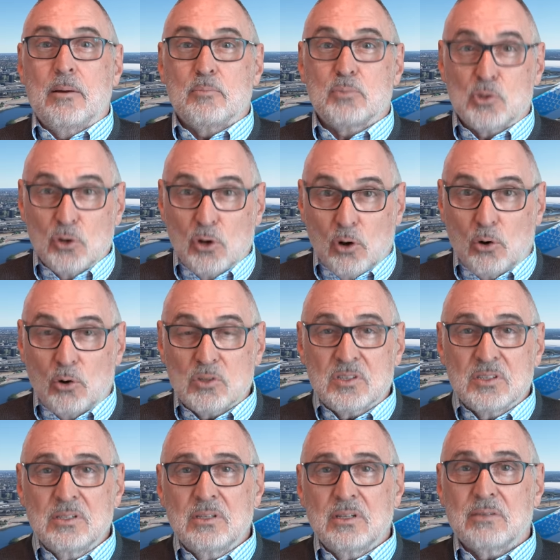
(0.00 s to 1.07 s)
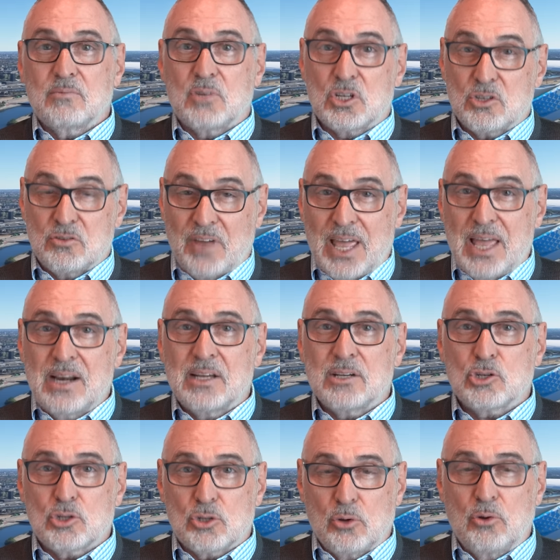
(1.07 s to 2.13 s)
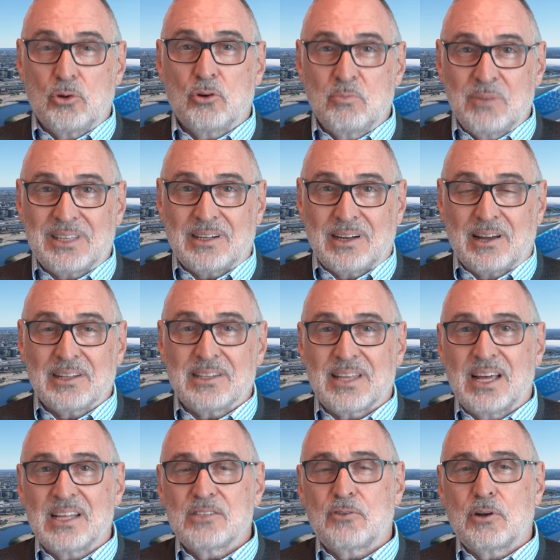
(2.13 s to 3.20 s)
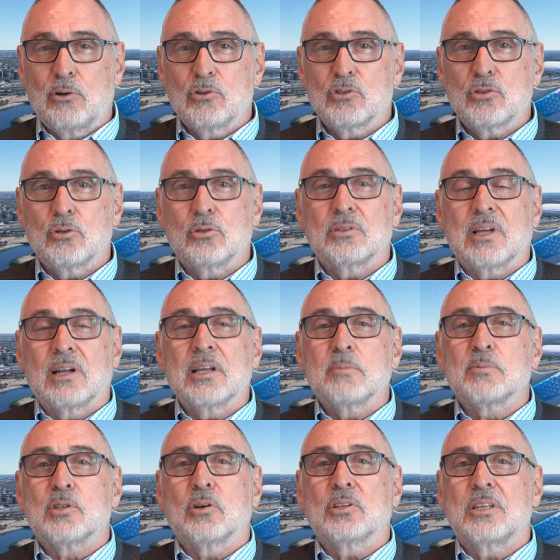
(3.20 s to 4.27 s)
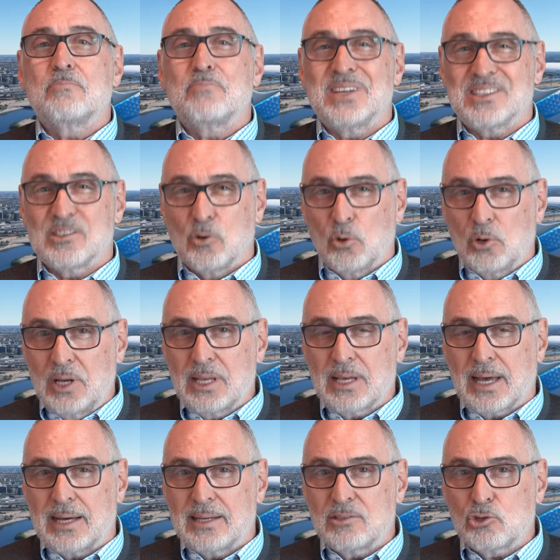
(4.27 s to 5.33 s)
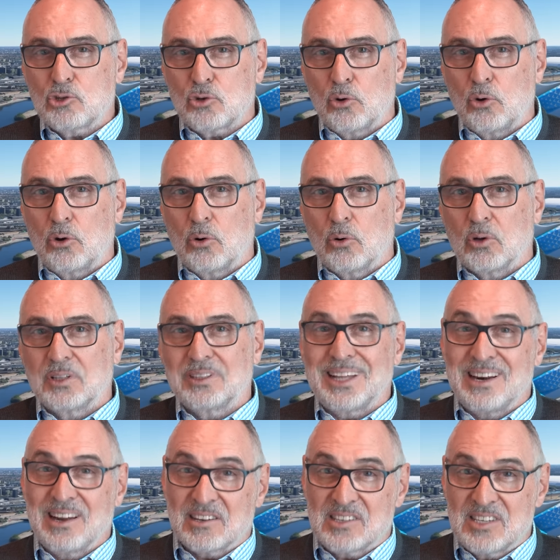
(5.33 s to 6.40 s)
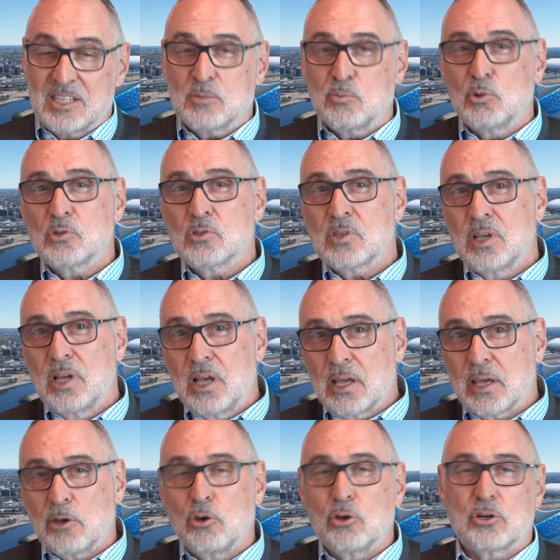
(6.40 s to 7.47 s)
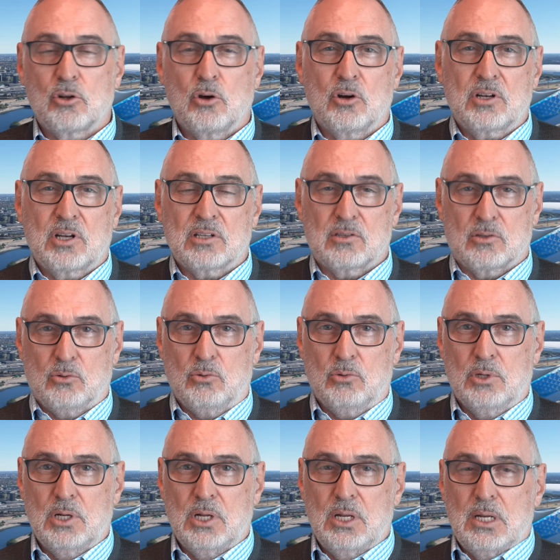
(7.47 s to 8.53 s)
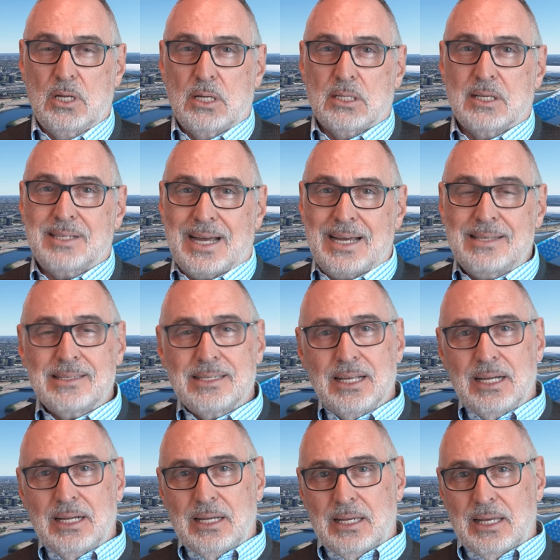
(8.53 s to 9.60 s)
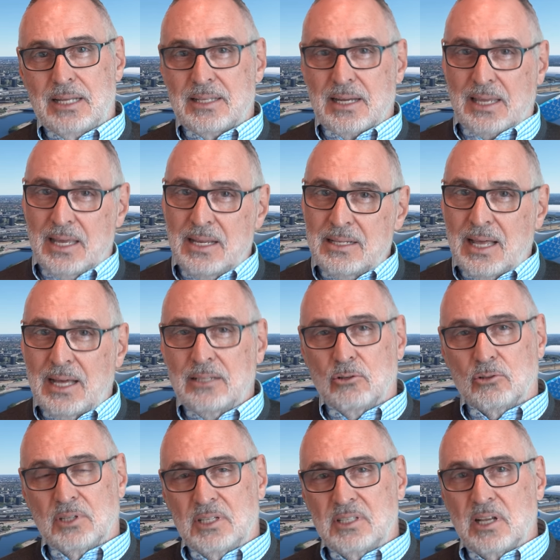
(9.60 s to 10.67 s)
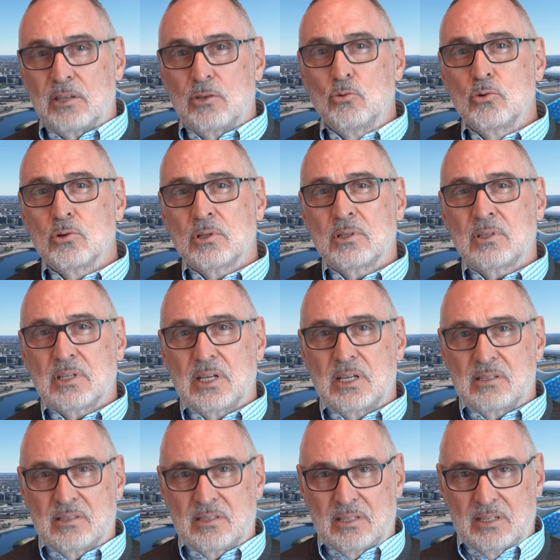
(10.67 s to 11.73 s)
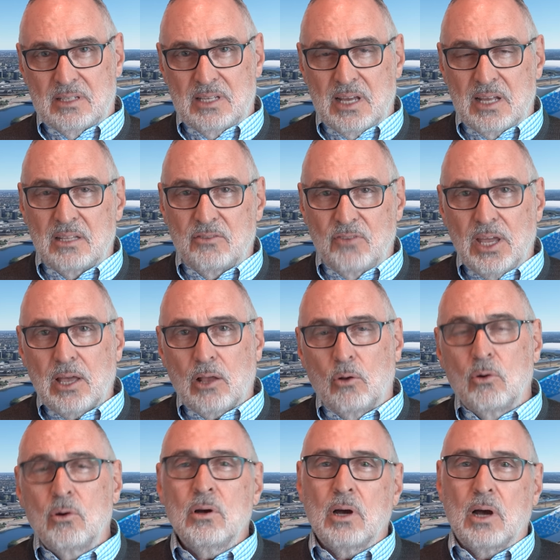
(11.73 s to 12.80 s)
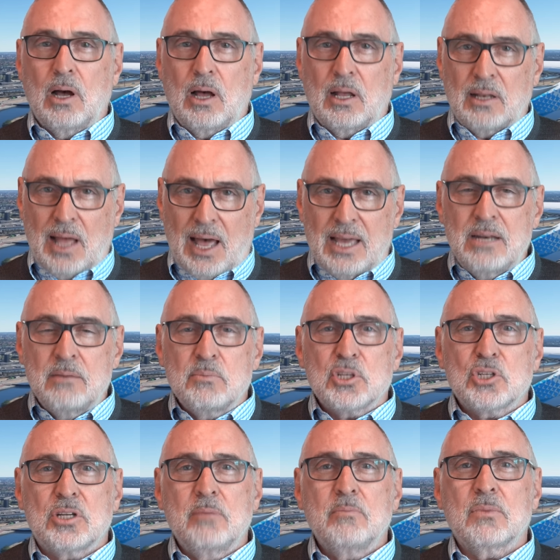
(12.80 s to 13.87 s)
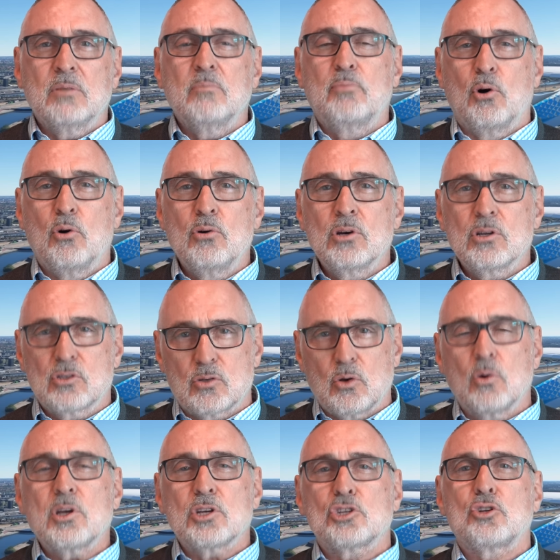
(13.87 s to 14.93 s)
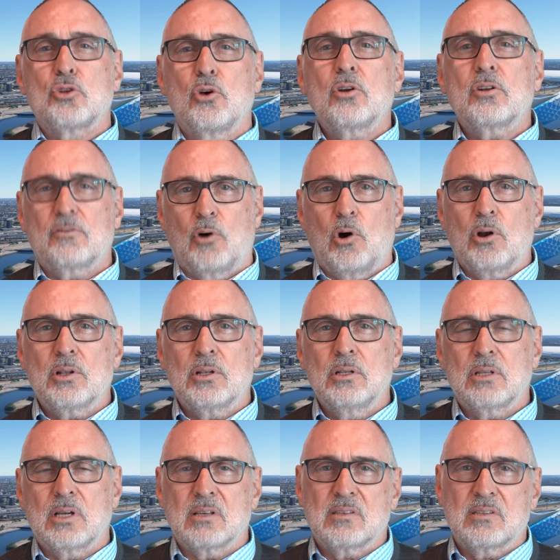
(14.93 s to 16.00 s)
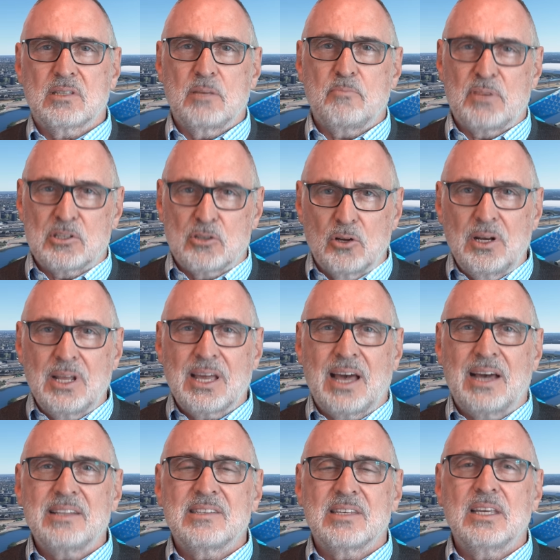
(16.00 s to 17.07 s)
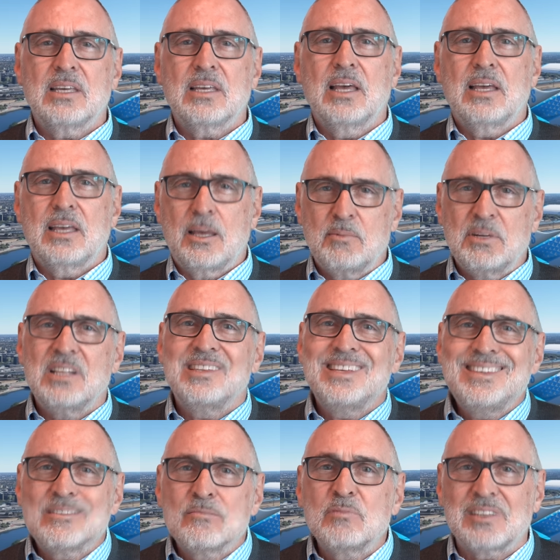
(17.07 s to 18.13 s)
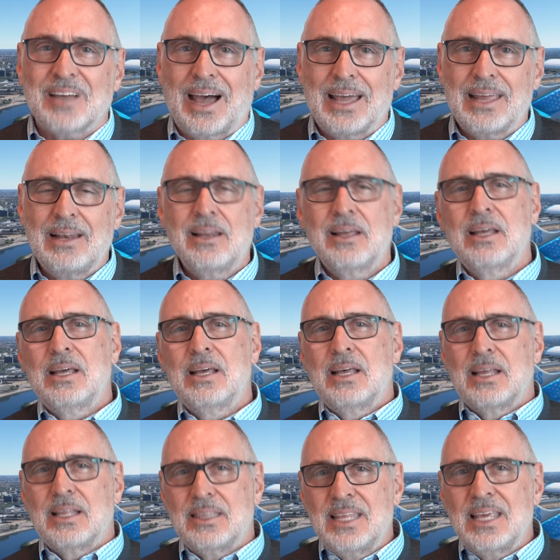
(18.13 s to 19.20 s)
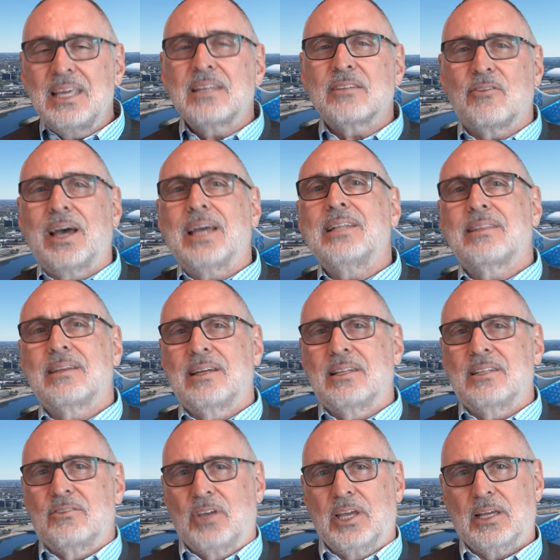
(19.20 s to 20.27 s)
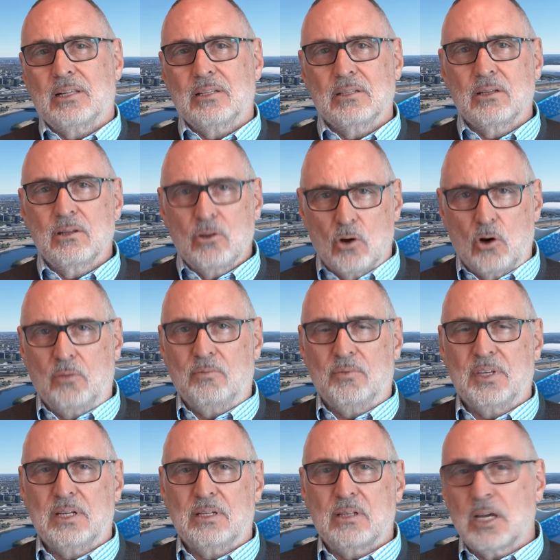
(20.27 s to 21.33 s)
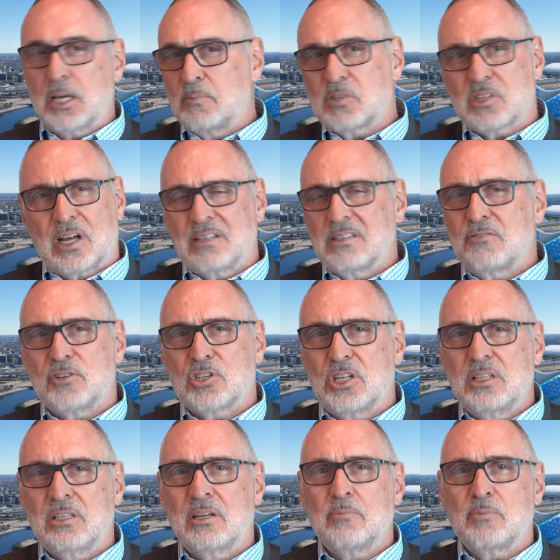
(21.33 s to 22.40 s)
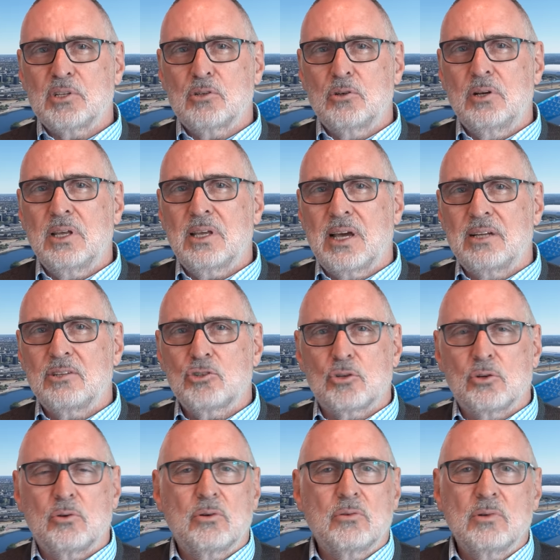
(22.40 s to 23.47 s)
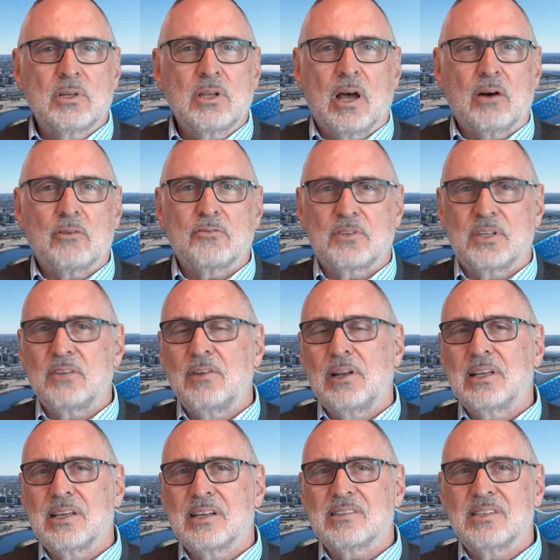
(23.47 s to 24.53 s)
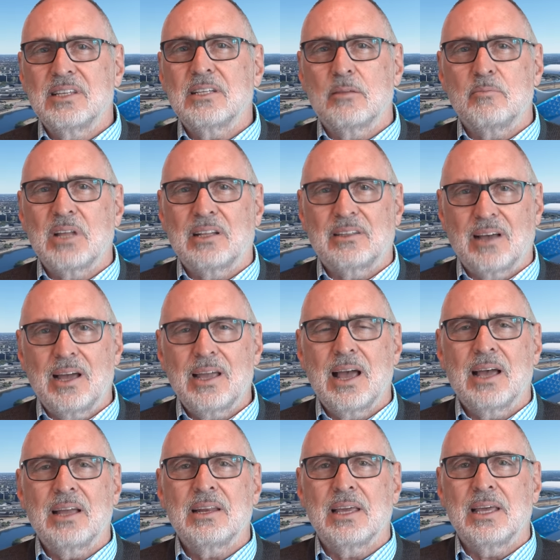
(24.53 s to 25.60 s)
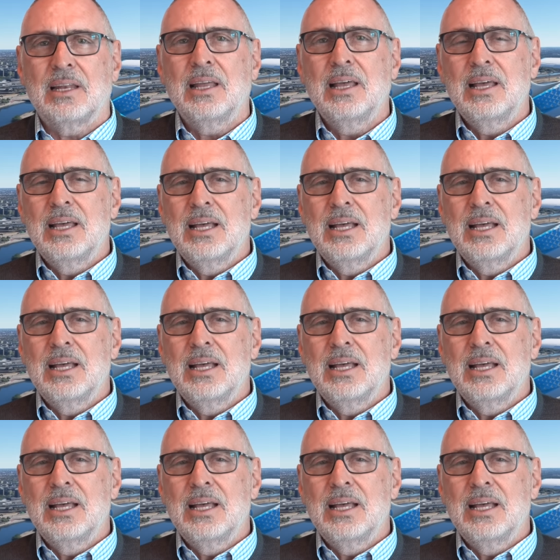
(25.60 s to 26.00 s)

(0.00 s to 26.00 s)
Psychosen, eine schwere Störung mit Realitätsverlust und dann gibt es noch die Persönlichkeitsstörungen. Der Narzissmus gehört dort dazu. Das heißt, in der Kindheit oder in der Jugend ist die Entwicklung an einem bestimmten Punkt so gestört worden, dass die Persönlichkeit sich eben in diesem Teil nicht weiterentwickeln konnte. Da gibt es ganz verschiedene Persönlichkeitsstörungen, auf die will ich jetzt nicht im Detail eingehen.